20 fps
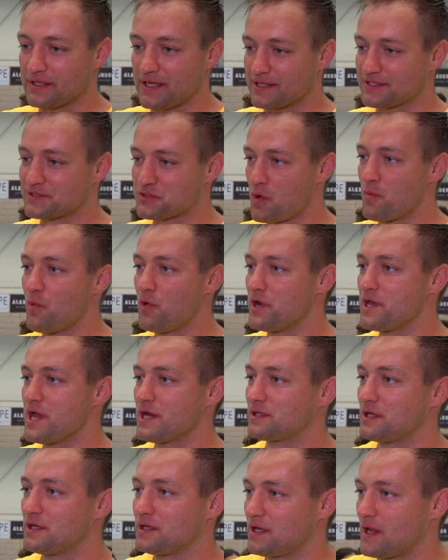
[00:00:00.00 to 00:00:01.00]
jetzt
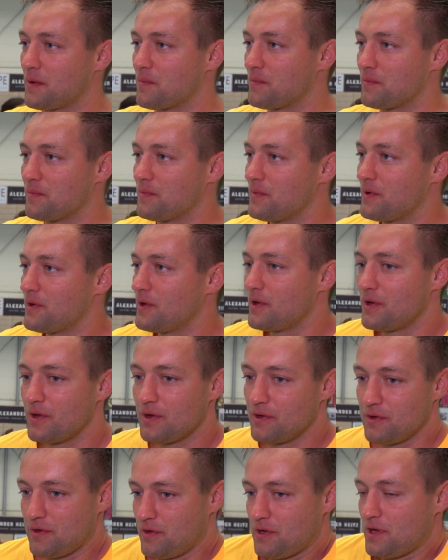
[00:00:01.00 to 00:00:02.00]
kumuliert in dem,
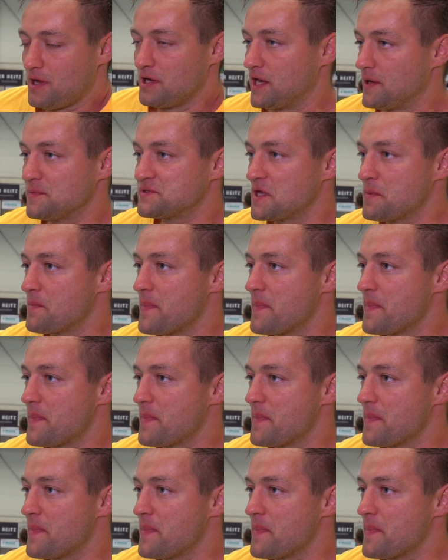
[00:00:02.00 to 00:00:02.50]
in dem sieben